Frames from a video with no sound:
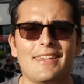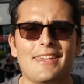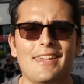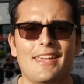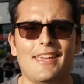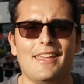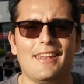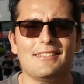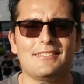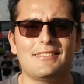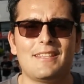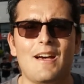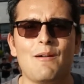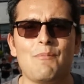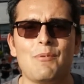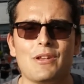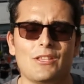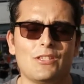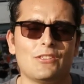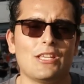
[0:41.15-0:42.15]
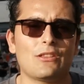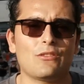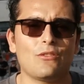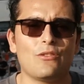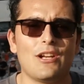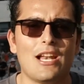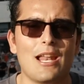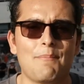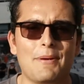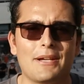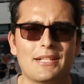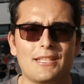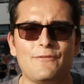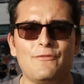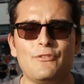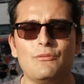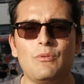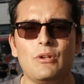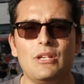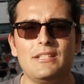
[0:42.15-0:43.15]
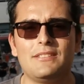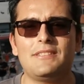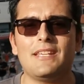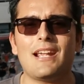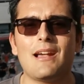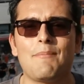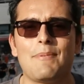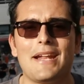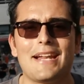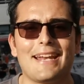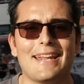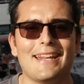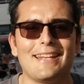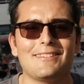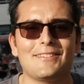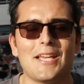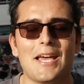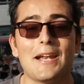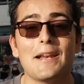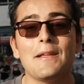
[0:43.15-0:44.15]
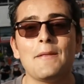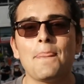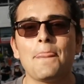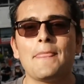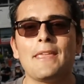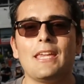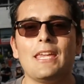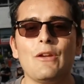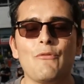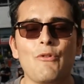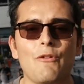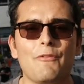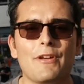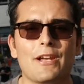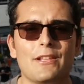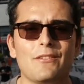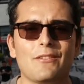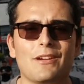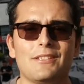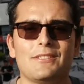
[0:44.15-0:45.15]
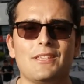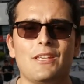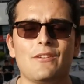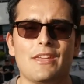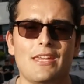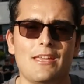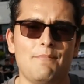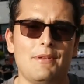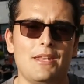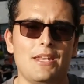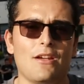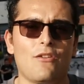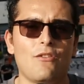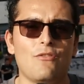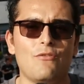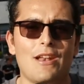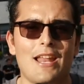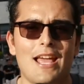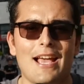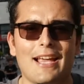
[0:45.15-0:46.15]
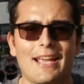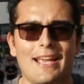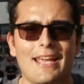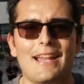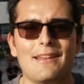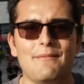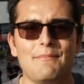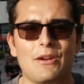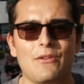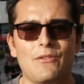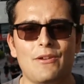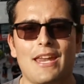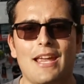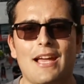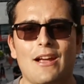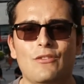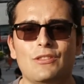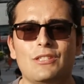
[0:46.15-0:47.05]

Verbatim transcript: quien estaba poniendo ese tono en la parte futbolística para regresar, y Juan Fernando Quecedo, quien viene con una gran mejoría.